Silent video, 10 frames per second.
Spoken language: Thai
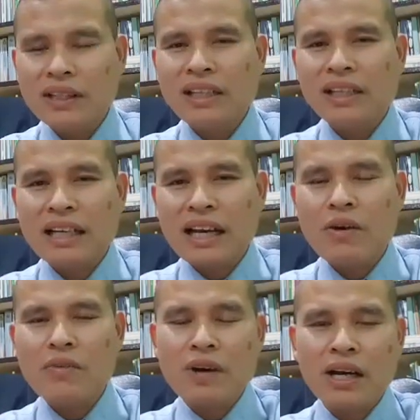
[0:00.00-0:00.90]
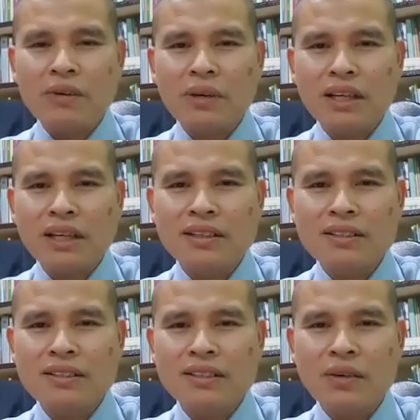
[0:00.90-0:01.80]
องที่จะเล่าให้ฟังในวันนี้
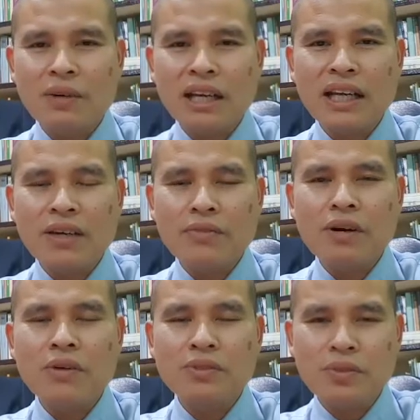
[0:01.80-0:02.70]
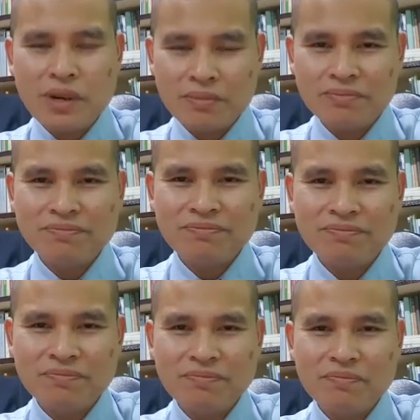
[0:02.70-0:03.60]
ชื่อเรื่องว่าลิงเฝ้าสวน
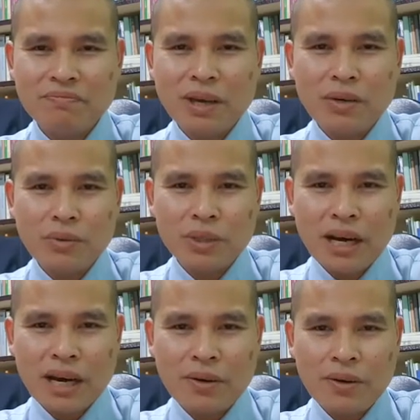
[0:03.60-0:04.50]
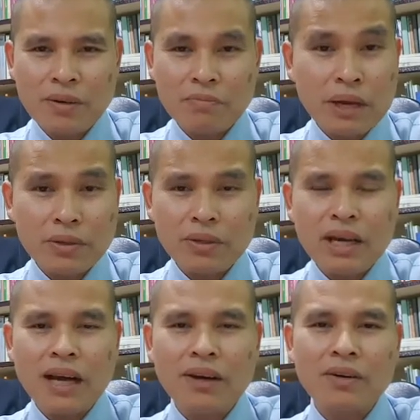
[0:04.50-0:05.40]
เป็นอุทาหรณ์เป็นตัว
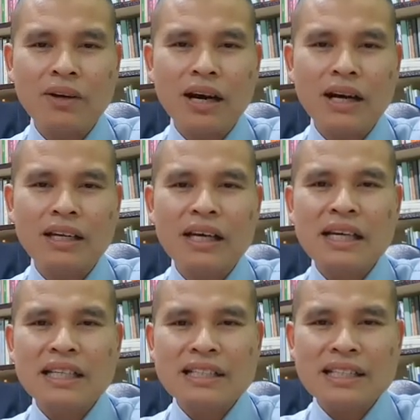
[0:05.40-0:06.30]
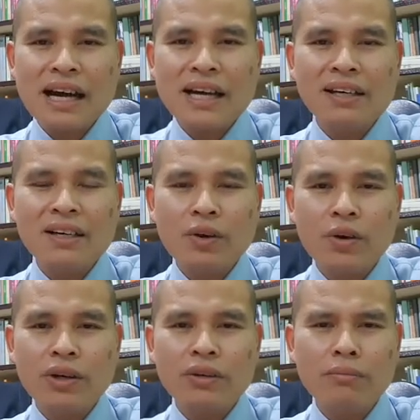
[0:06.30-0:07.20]
อย่างของการใช้
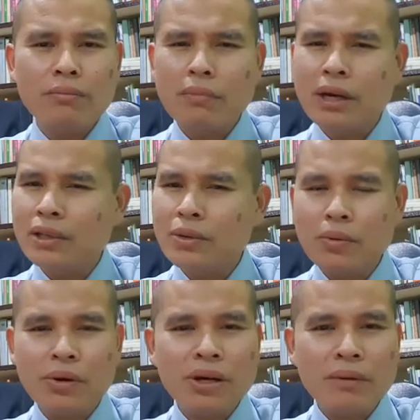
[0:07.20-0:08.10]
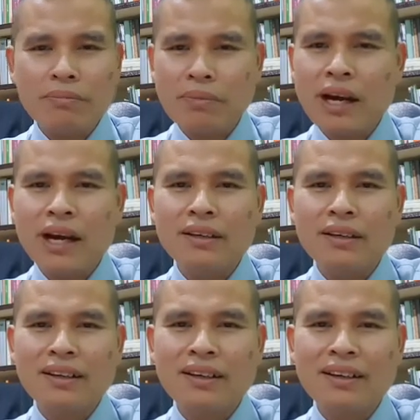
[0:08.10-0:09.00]
คนไม่ถูกกับงาน
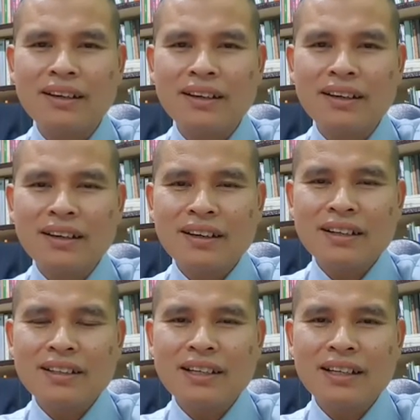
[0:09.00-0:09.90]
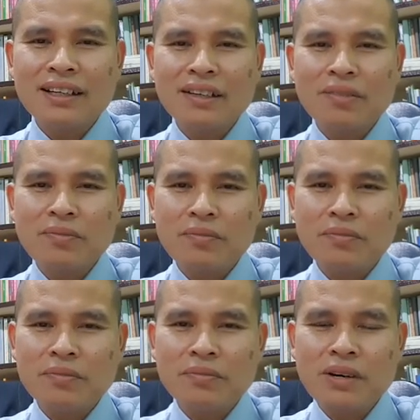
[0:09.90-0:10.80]
ที่
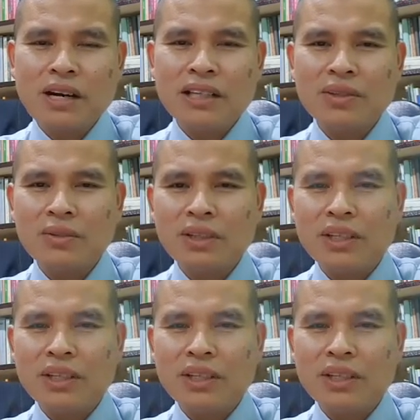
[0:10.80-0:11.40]
พระราชอุท